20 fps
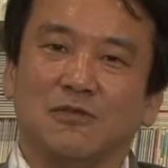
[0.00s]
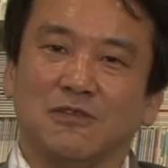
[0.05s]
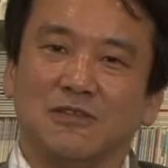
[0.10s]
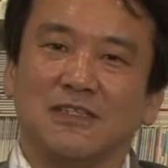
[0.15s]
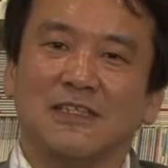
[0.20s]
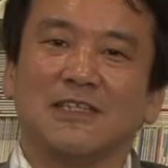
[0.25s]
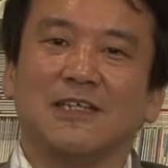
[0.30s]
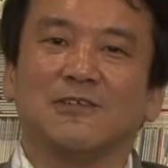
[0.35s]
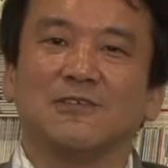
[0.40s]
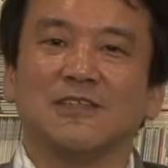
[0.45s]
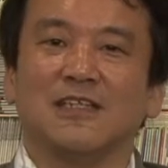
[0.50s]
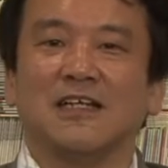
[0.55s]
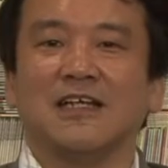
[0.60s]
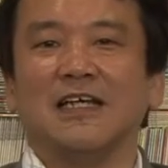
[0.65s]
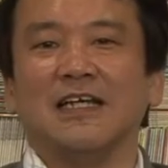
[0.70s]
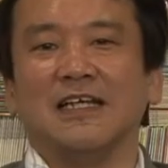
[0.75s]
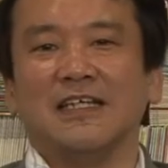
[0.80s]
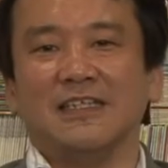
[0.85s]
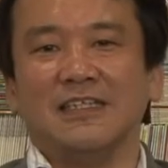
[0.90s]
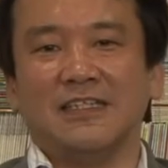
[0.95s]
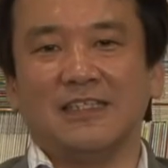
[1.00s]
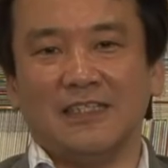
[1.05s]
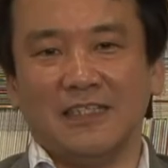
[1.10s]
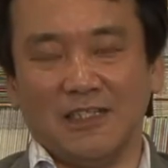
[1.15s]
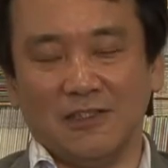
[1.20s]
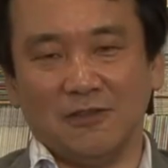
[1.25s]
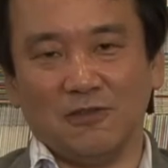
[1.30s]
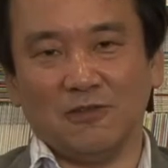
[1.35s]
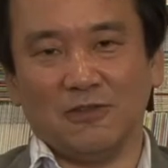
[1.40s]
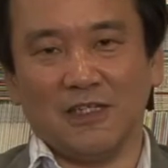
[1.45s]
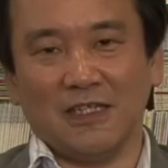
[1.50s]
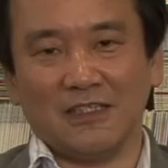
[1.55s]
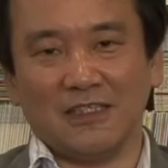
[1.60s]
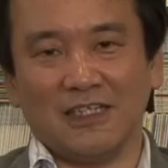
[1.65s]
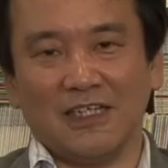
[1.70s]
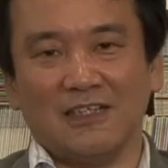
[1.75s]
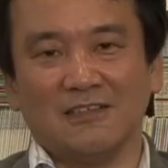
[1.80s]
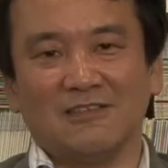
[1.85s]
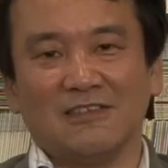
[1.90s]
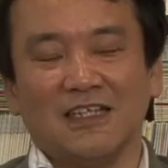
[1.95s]
当に貞子さんが生きているような
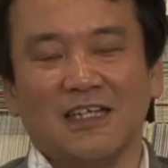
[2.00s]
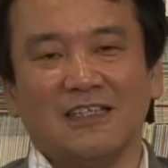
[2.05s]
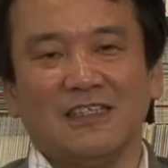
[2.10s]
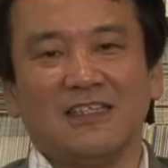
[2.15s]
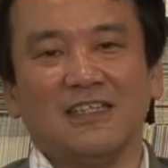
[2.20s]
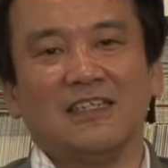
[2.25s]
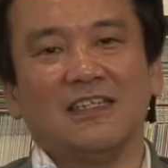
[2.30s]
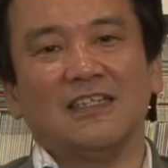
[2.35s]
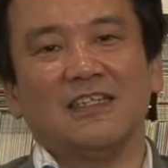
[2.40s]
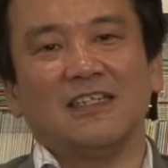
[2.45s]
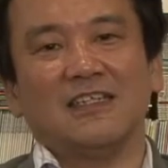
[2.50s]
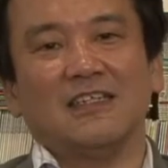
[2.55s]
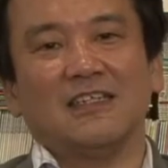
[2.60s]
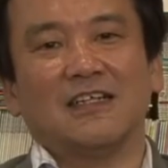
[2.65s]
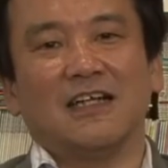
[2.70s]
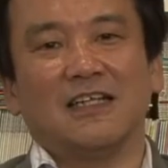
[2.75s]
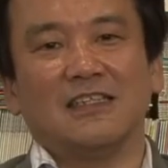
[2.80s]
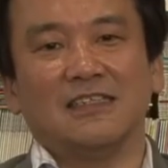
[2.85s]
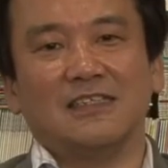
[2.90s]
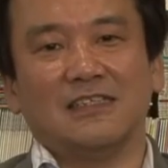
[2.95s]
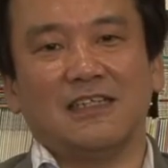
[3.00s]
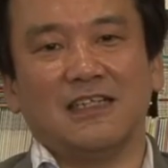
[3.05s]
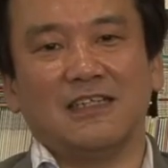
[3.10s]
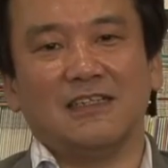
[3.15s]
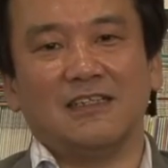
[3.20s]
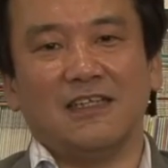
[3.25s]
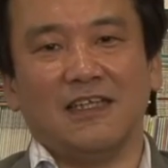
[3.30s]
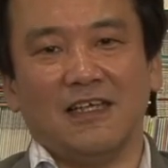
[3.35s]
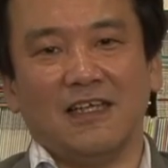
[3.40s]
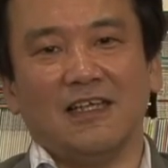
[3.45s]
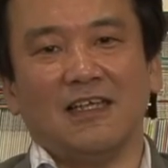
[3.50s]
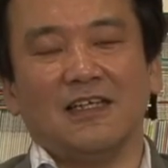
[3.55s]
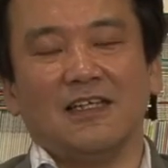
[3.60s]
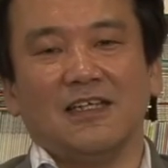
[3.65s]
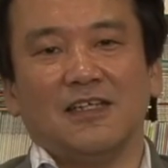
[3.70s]
キャラクターに感じられて